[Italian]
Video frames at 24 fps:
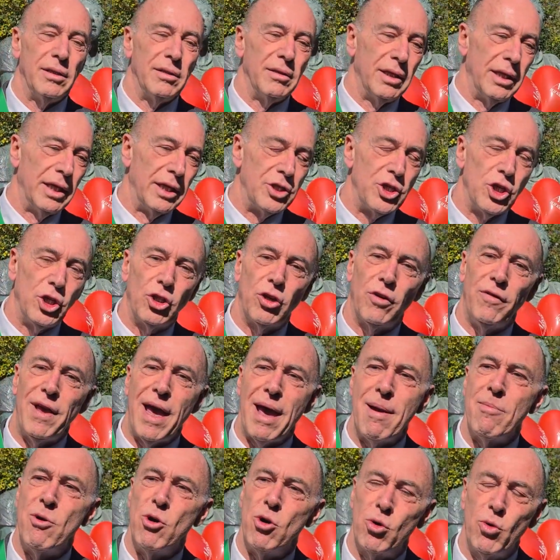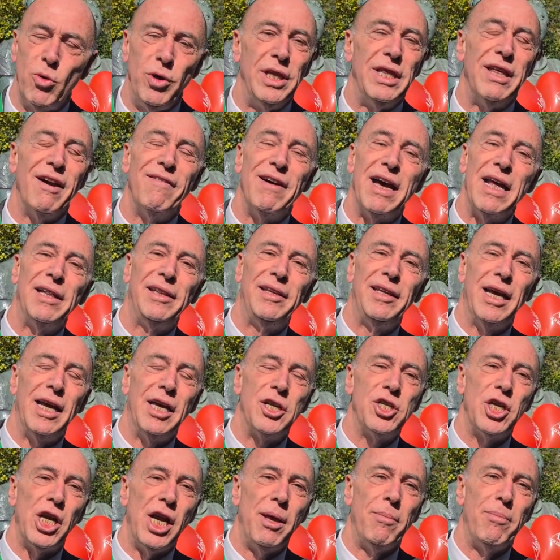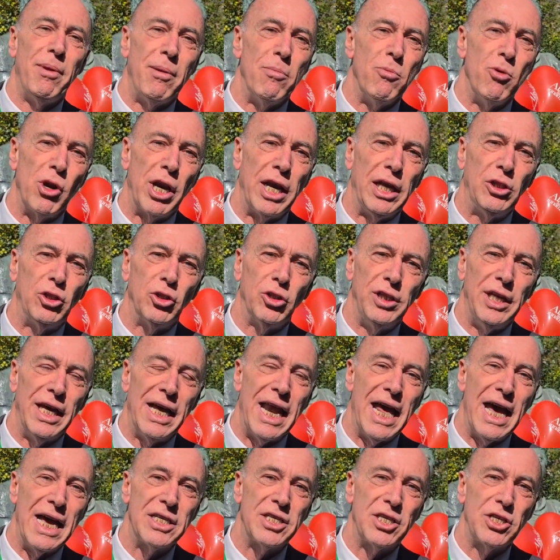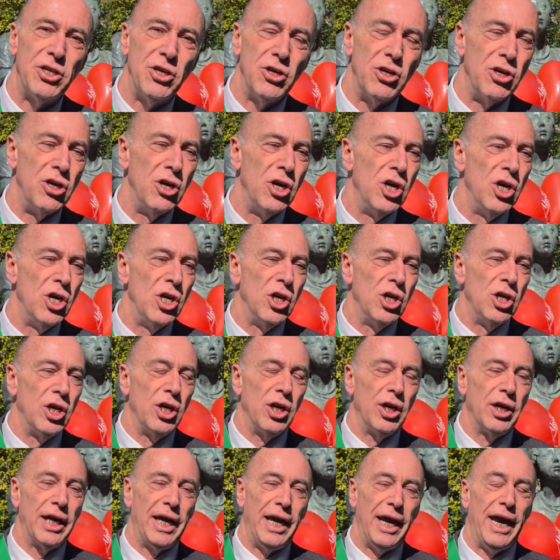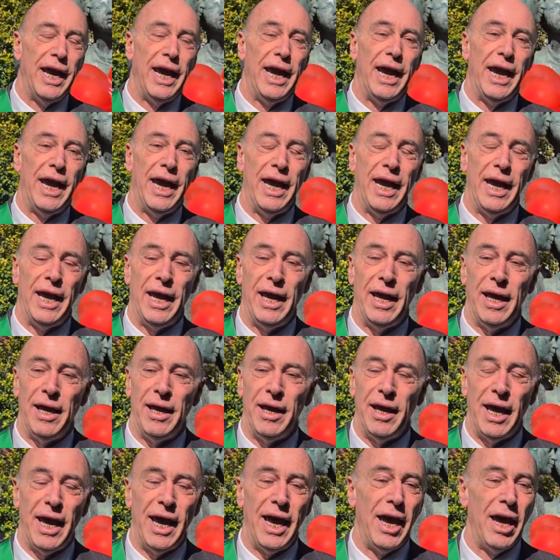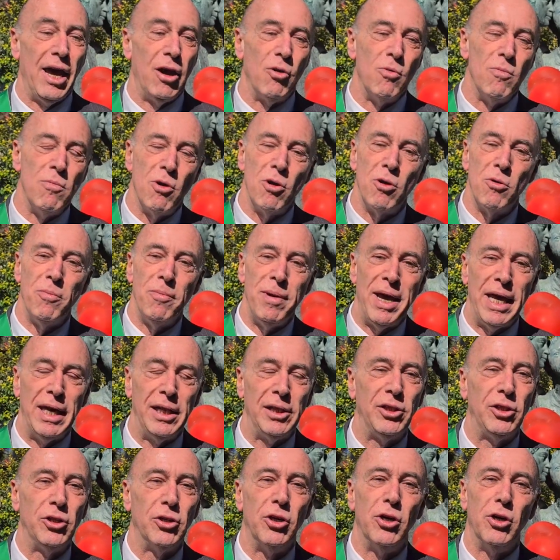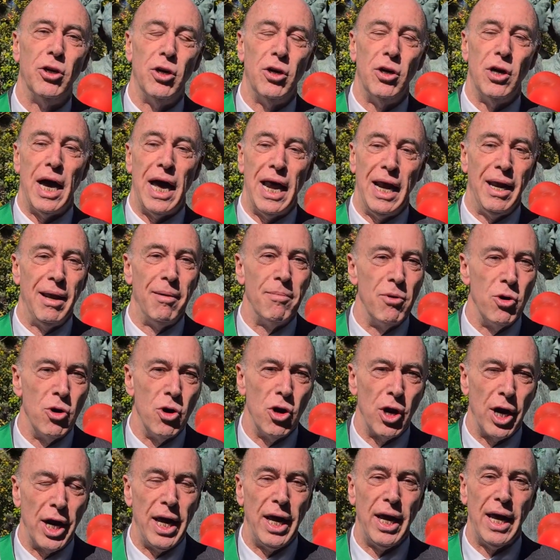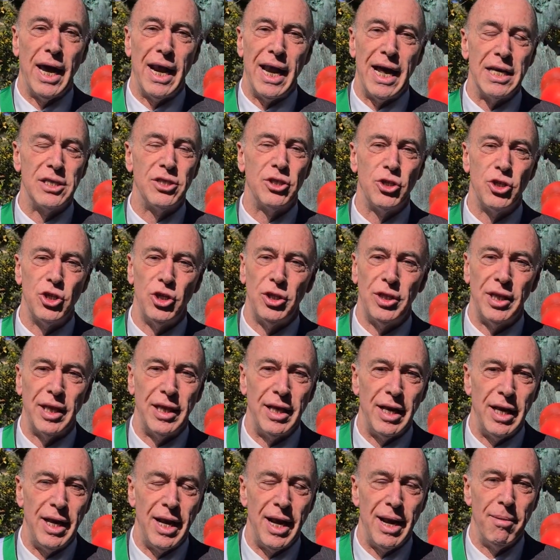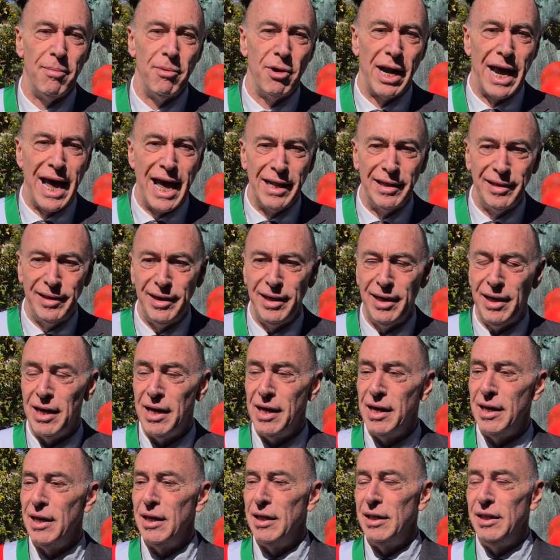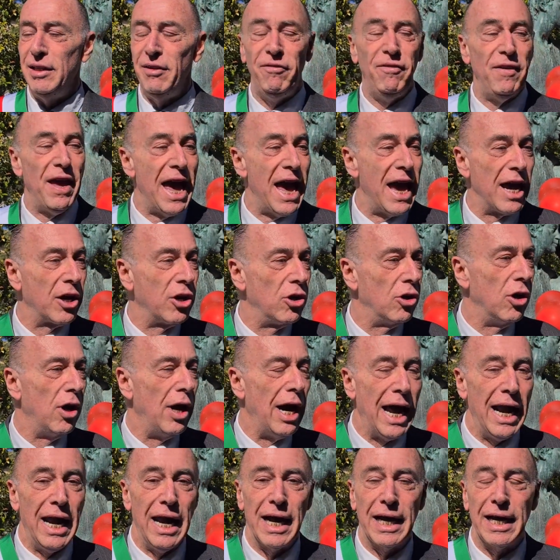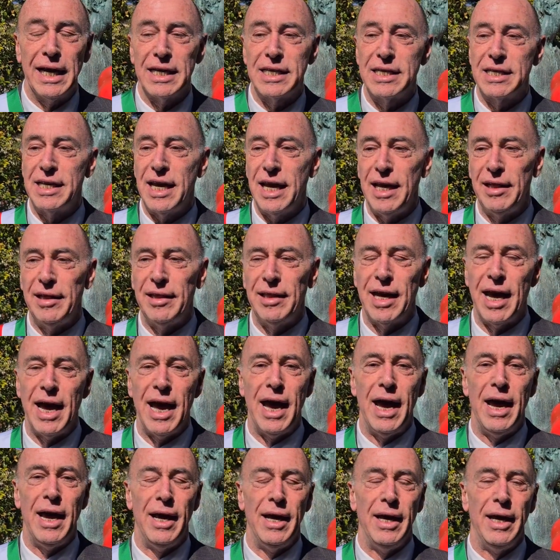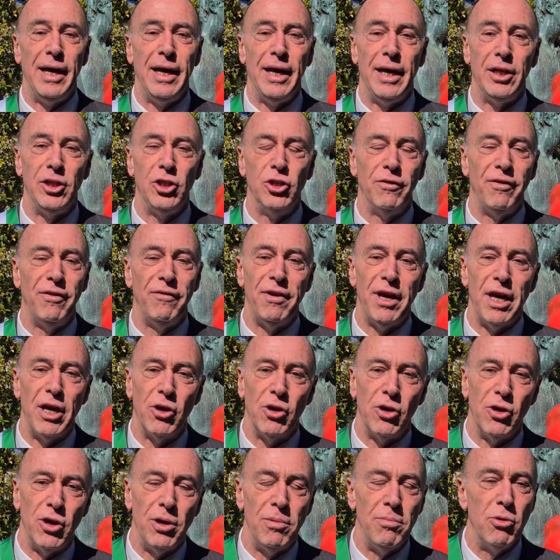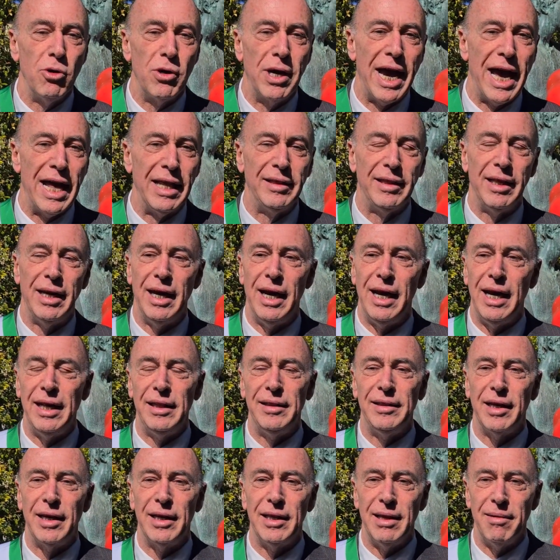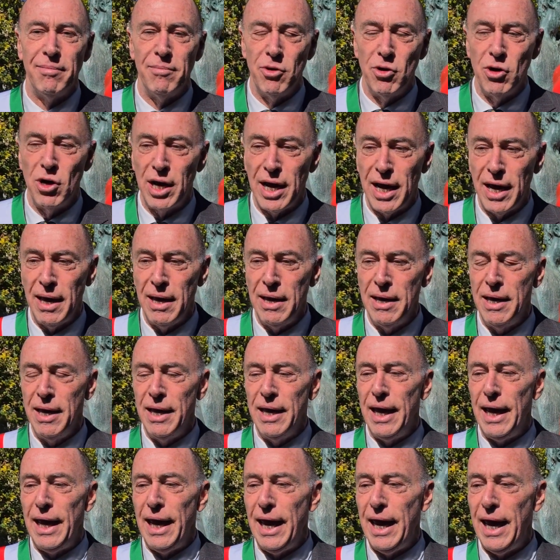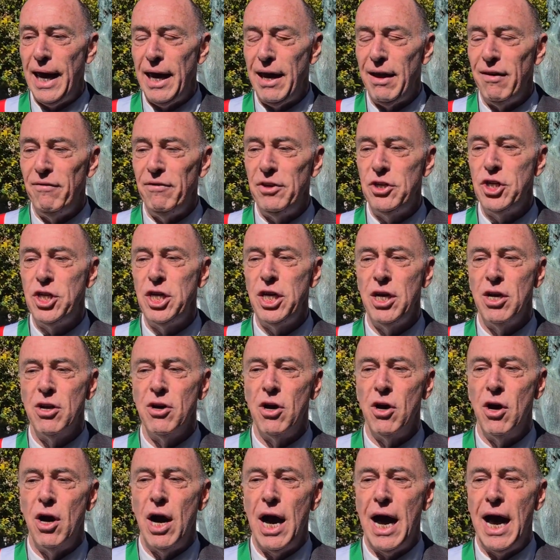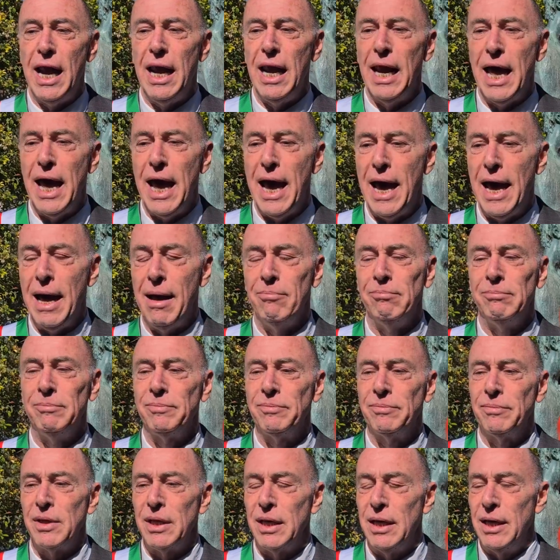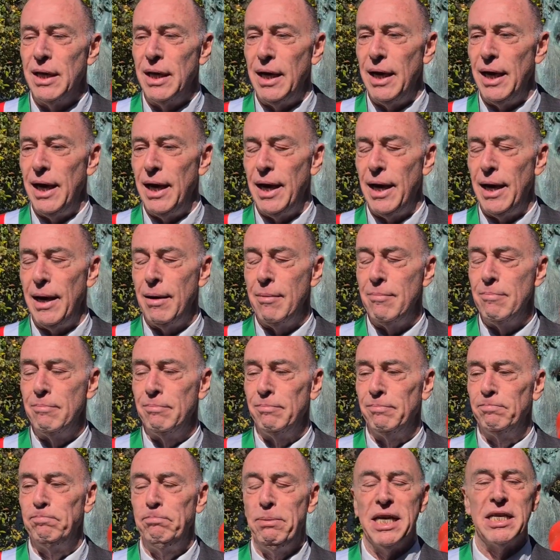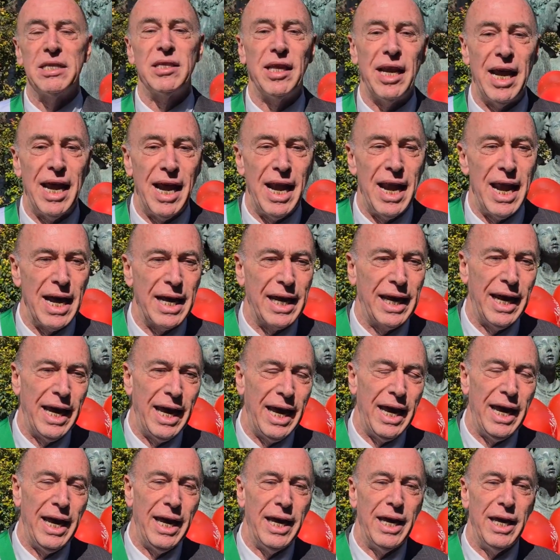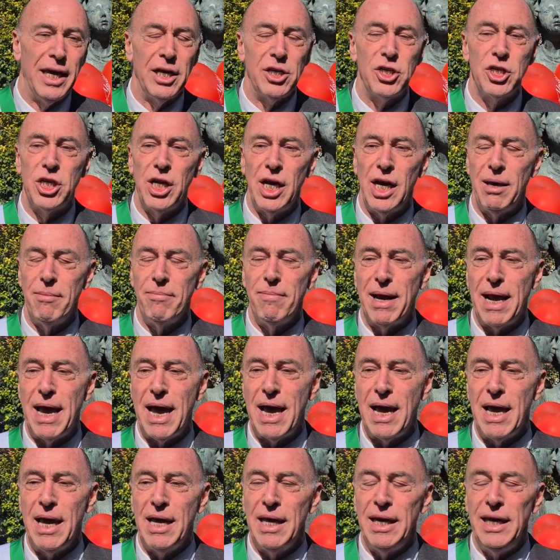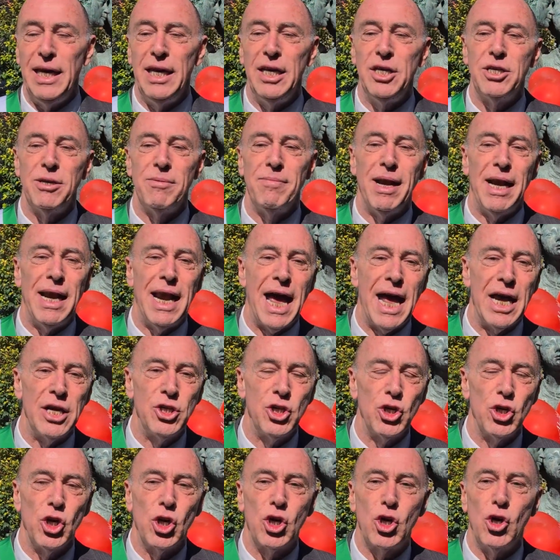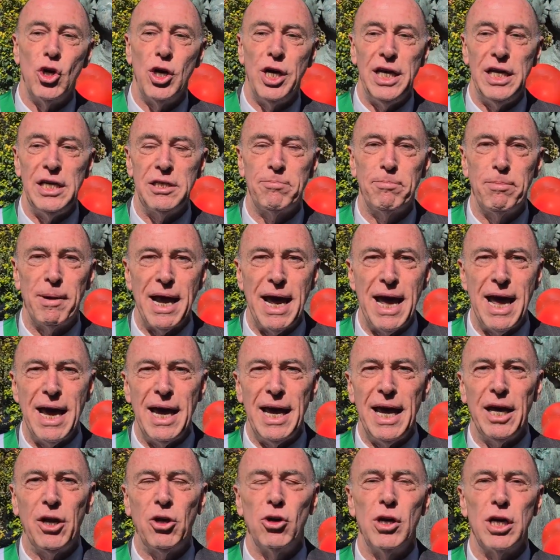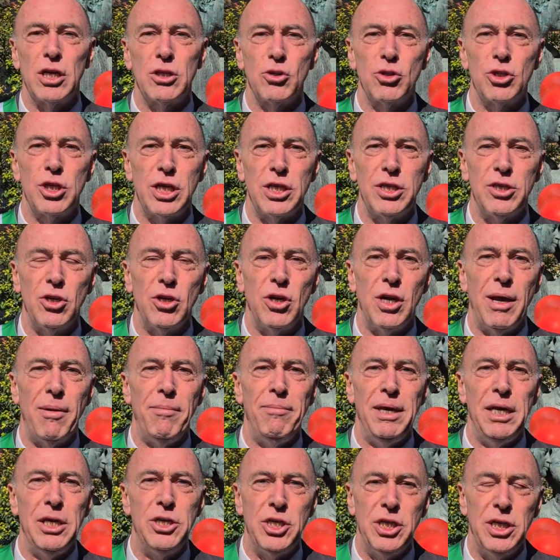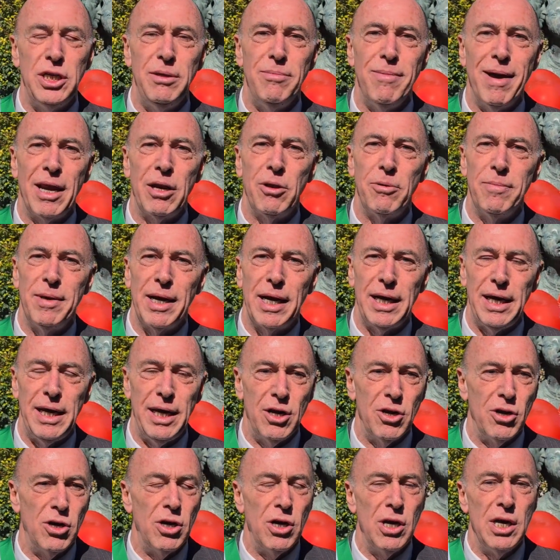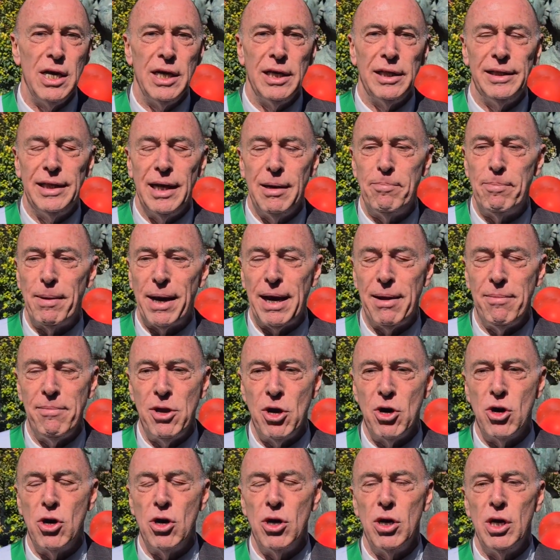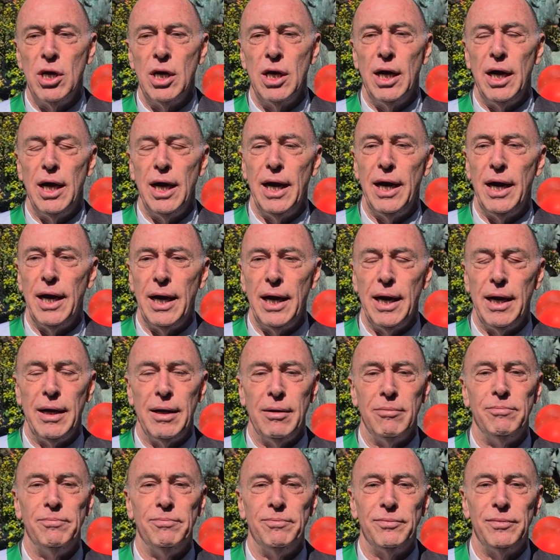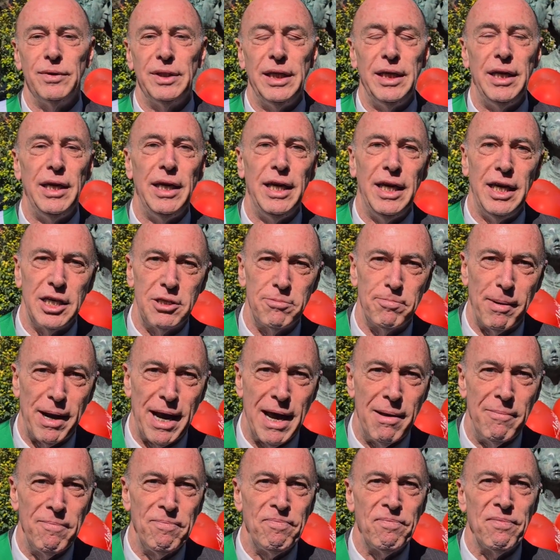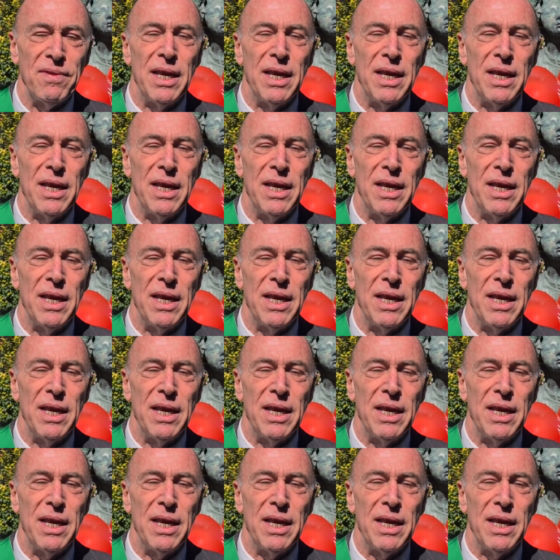Eh, ci troviamo qui davanti al celebre muretto di Alassio, che è un monumento all'amore, Alassio città degli innamorati, di fianco alla cassetta eh, dove vengono imbucate le lettere d'amore e vicino alla ehm, piastrella che eh, celebra il gemellaggio con Ispra e con l'associazione Amici di Mario Berrino del premio eh, di Ispra.